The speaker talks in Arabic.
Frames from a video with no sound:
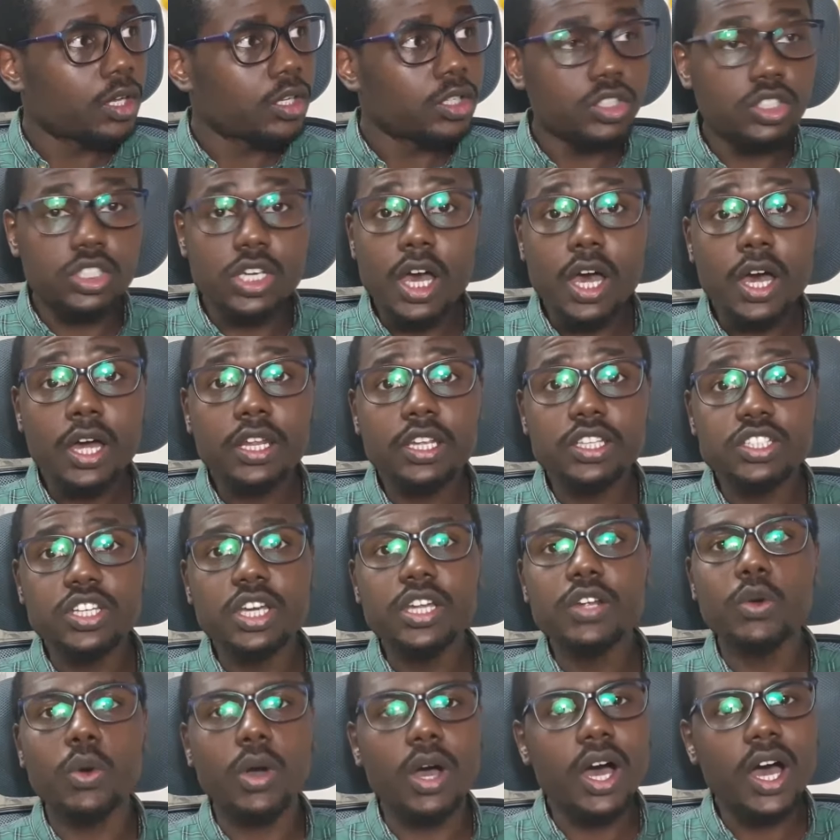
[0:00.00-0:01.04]
جاري جري
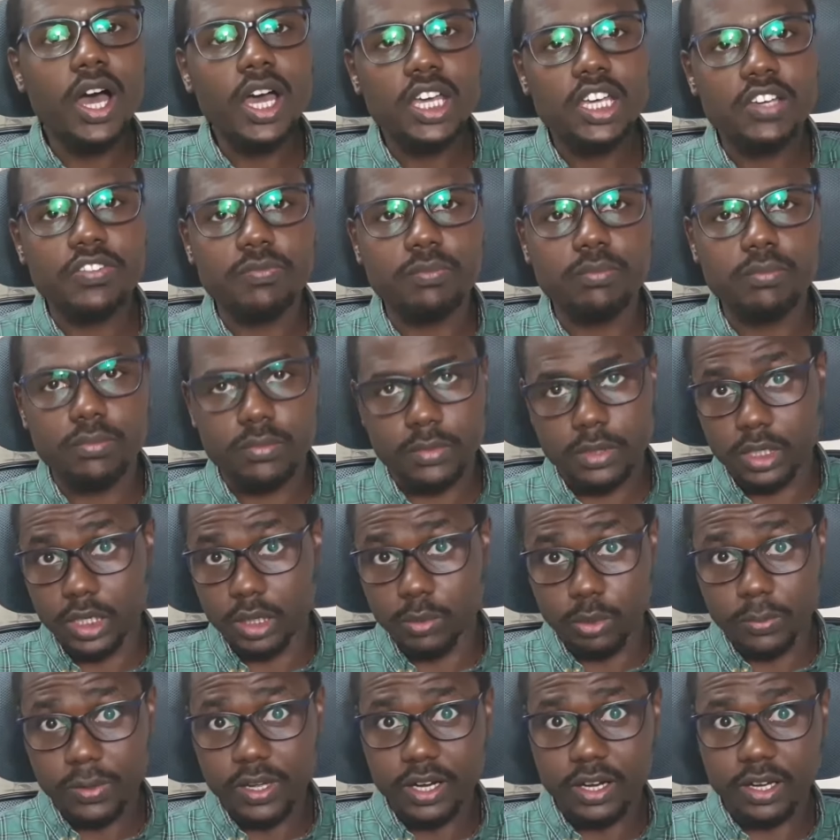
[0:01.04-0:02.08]
وخايف يا
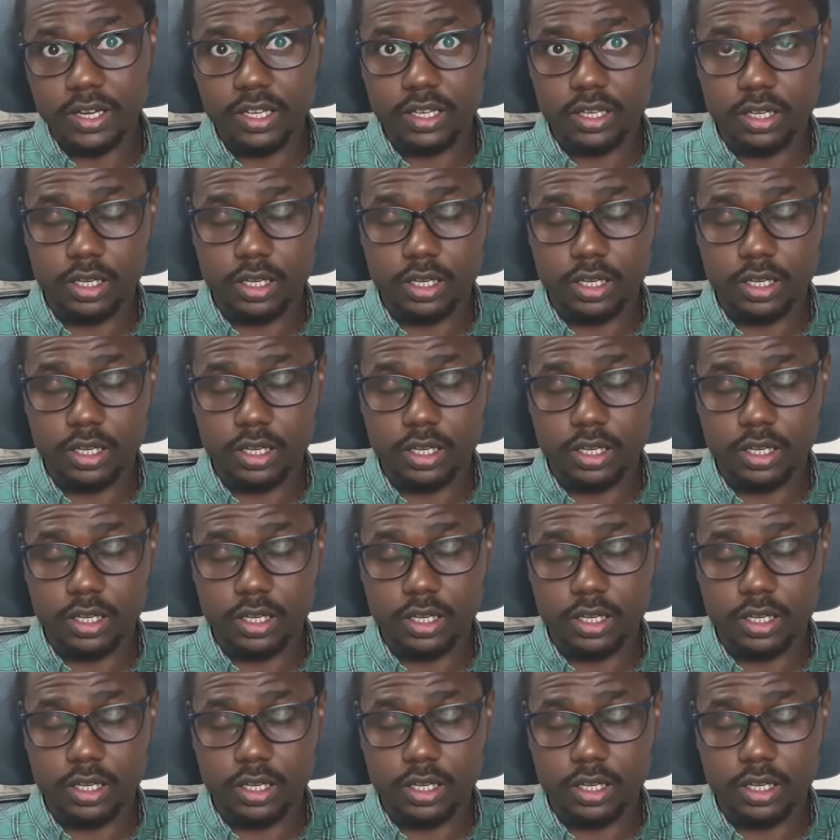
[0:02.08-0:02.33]
مبارك